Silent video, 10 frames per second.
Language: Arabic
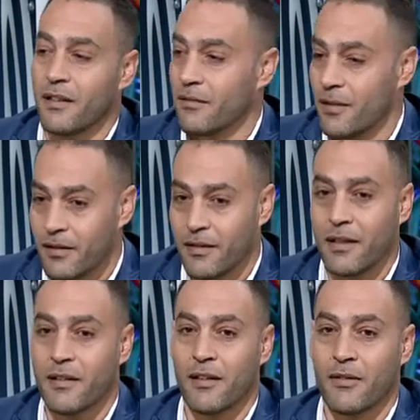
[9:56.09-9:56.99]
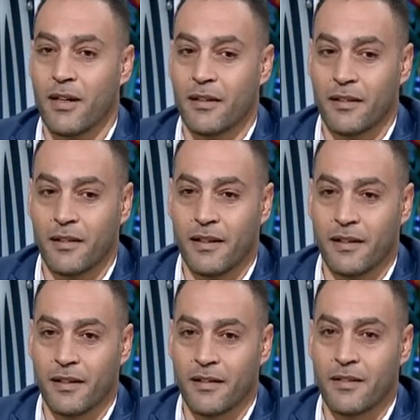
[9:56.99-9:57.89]
نستذكر واحنا صغار
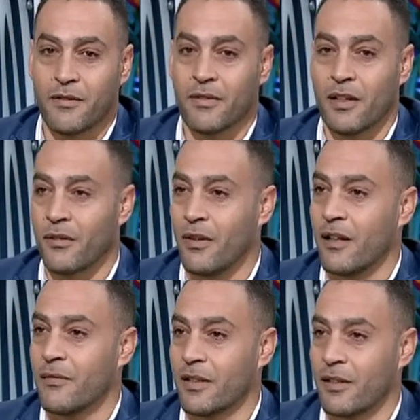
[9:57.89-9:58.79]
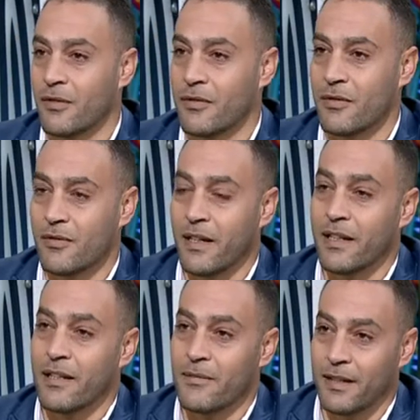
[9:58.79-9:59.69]
قديش كنا نروح على البتراء ونشوف هاي
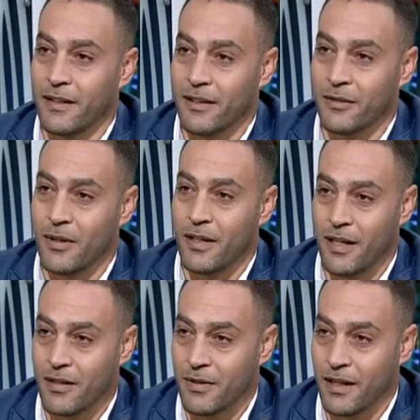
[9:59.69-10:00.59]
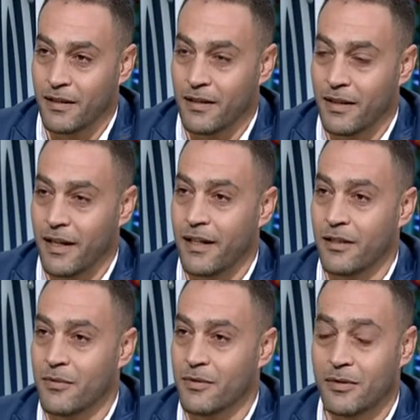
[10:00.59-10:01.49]
النباتات وهاي الحيوانات اللي
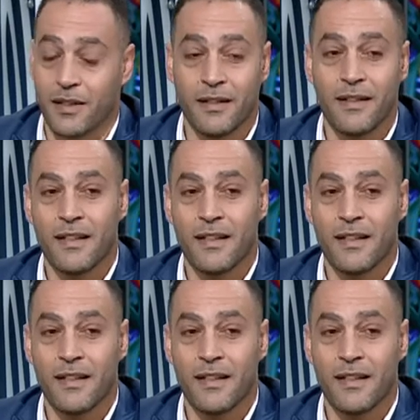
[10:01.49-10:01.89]
كانت موجوده